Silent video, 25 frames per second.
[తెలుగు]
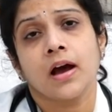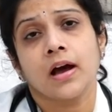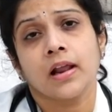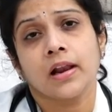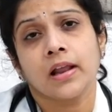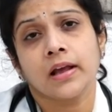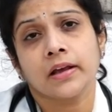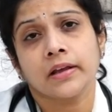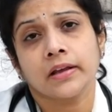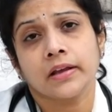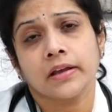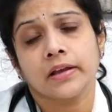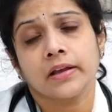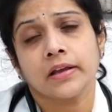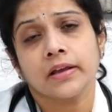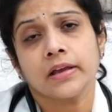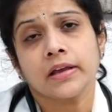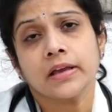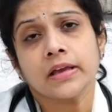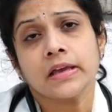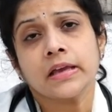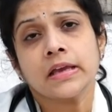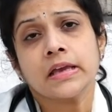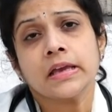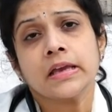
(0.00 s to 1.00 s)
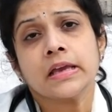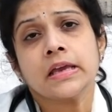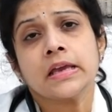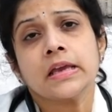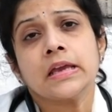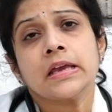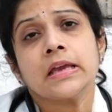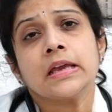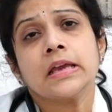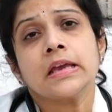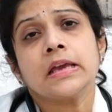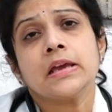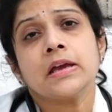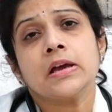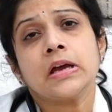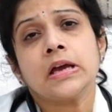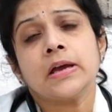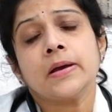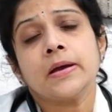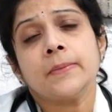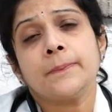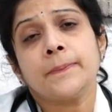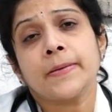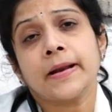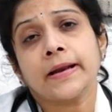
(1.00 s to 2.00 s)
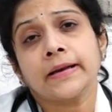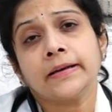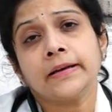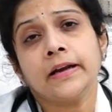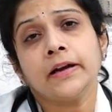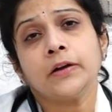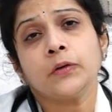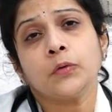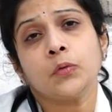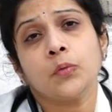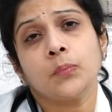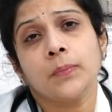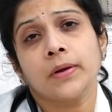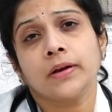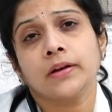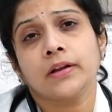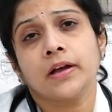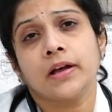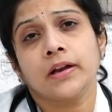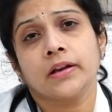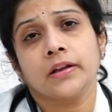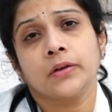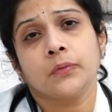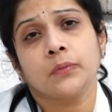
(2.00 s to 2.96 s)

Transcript: అలాగే ప్రెగ్నెంట్ ఉమెన్ కానీ